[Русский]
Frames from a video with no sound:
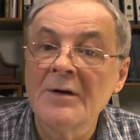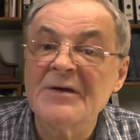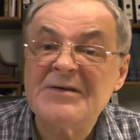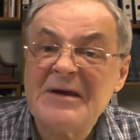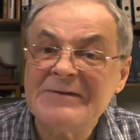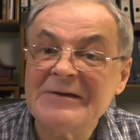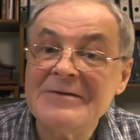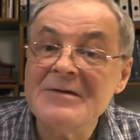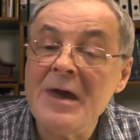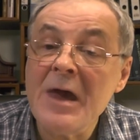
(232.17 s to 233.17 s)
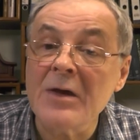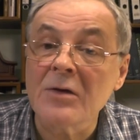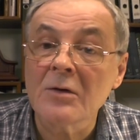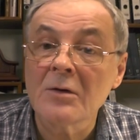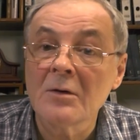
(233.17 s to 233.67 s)
на 30
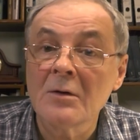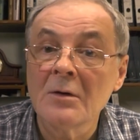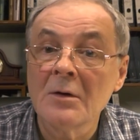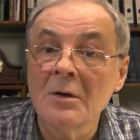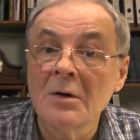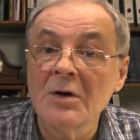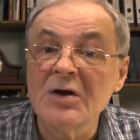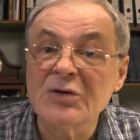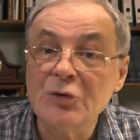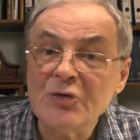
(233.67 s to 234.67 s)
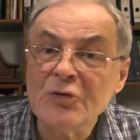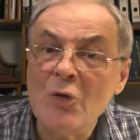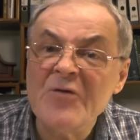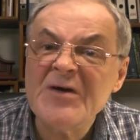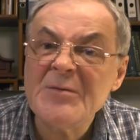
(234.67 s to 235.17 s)
дней и должен
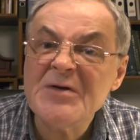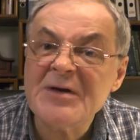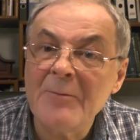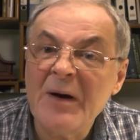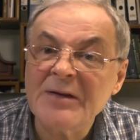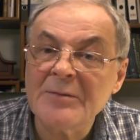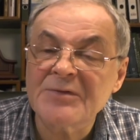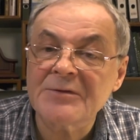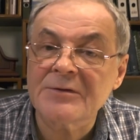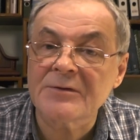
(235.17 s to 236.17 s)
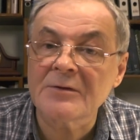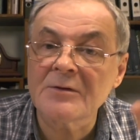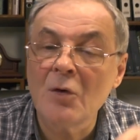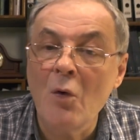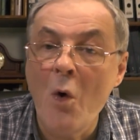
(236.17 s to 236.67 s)
уведомить об этом, так сказать,
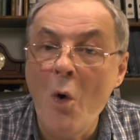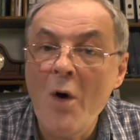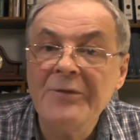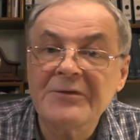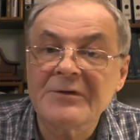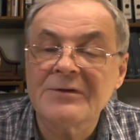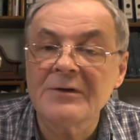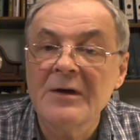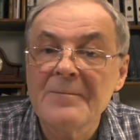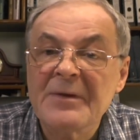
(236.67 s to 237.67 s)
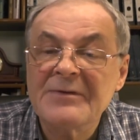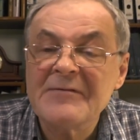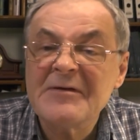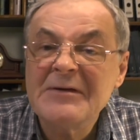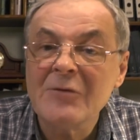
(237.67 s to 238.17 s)
ООН так сказать, и, и
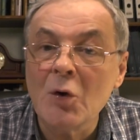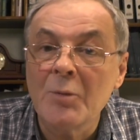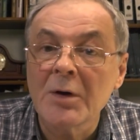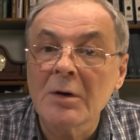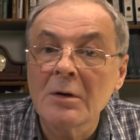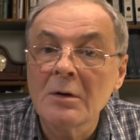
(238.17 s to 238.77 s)
Совет Европы.